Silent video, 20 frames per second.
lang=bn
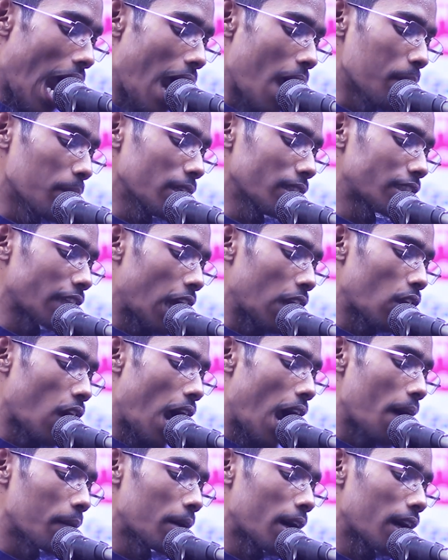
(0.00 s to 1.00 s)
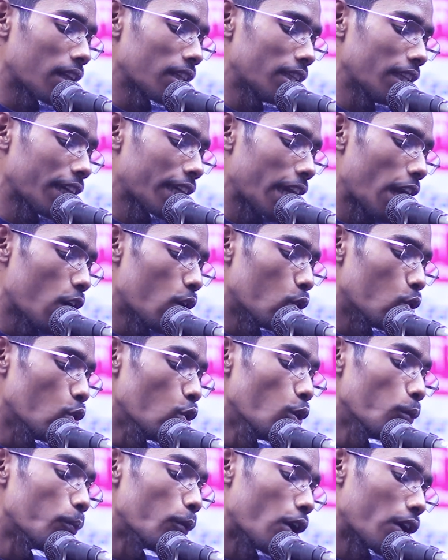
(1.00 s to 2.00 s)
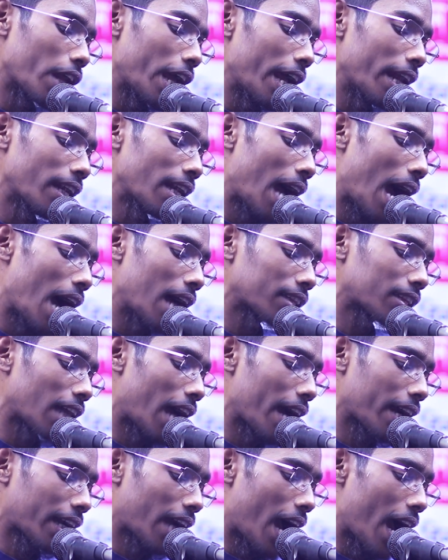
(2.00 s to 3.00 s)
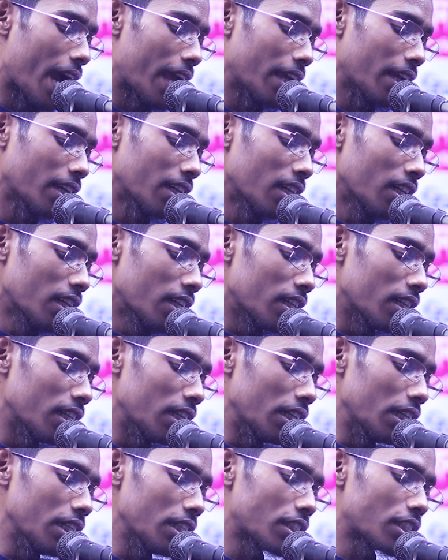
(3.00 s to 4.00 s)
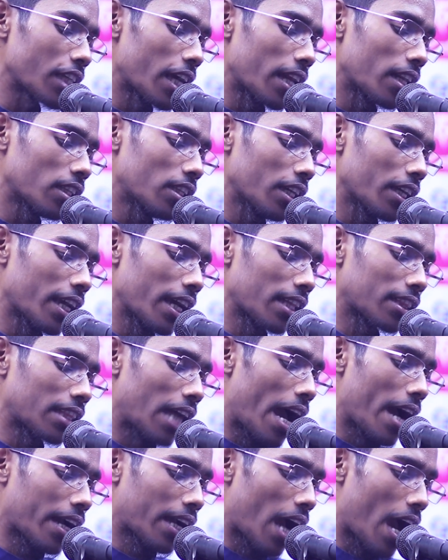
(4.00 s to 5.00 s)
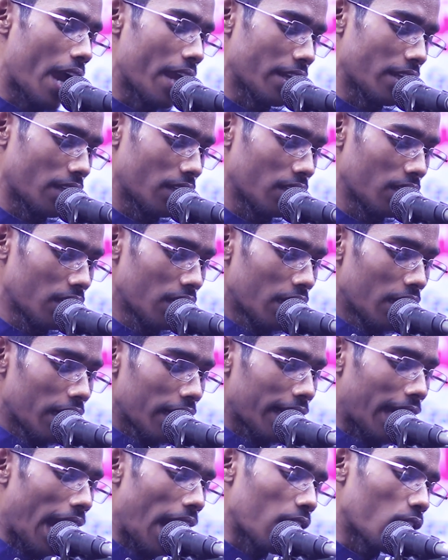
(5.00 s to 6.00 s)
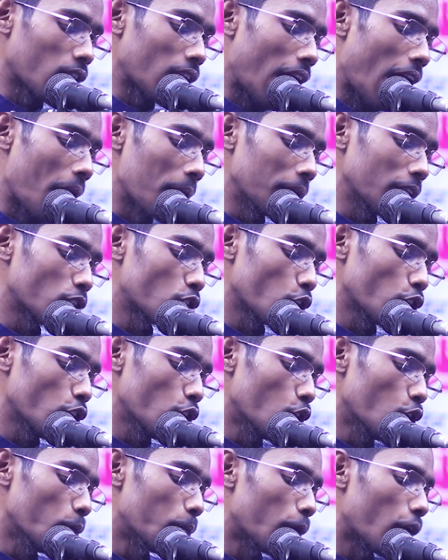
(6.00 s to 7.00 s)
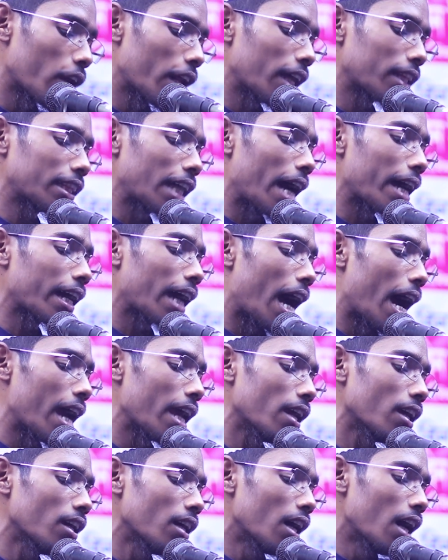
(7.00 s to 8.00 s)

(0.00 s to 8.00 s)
আমি যেন আমার দিকে উপরে না তাকাই নিচের দিকে তাকাই কারণ আমি যদি উপরে তাকাই